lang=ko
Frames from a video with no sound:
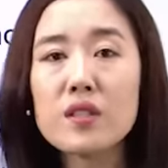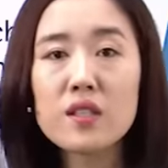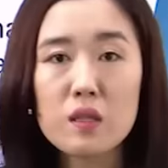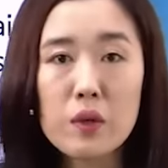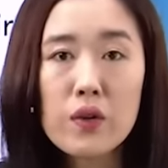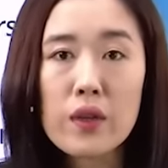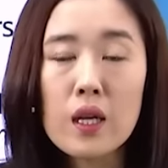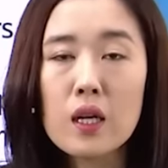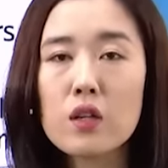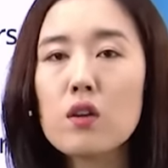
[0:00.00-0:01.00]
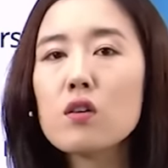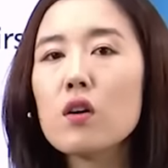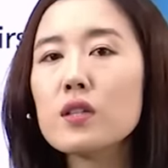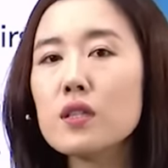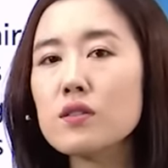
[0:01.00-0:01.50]
게 생기면 그런
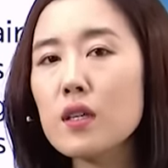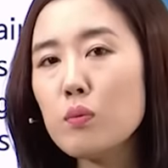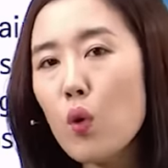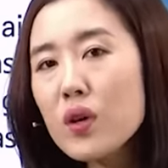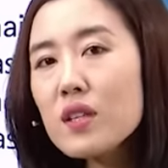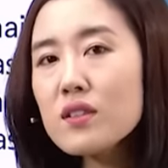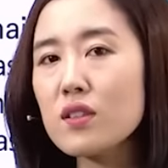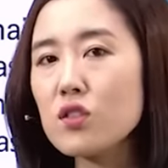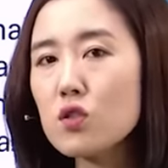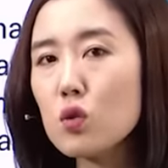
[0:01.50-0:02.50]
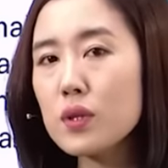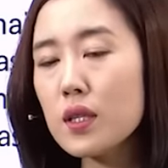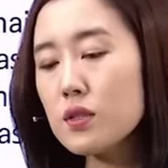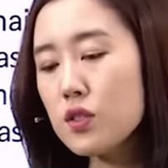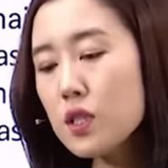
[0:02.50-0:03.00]
거는 이제 보기를 찾으시는
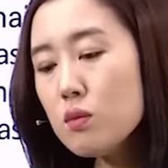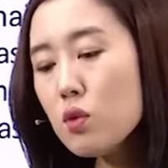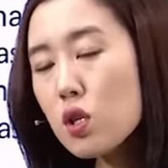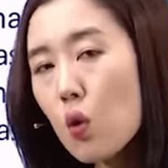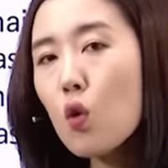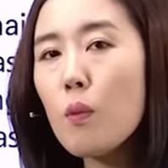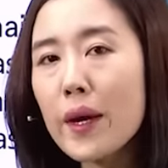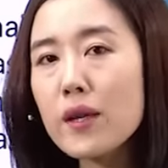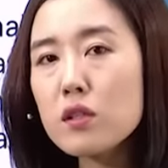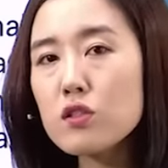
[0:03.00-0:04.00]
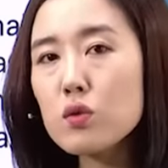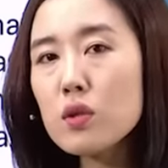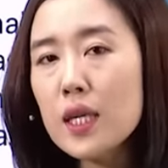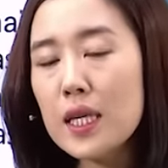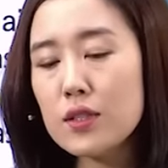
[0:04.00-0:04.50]
것보다는 질문을 꼼꼼하게 읽으시고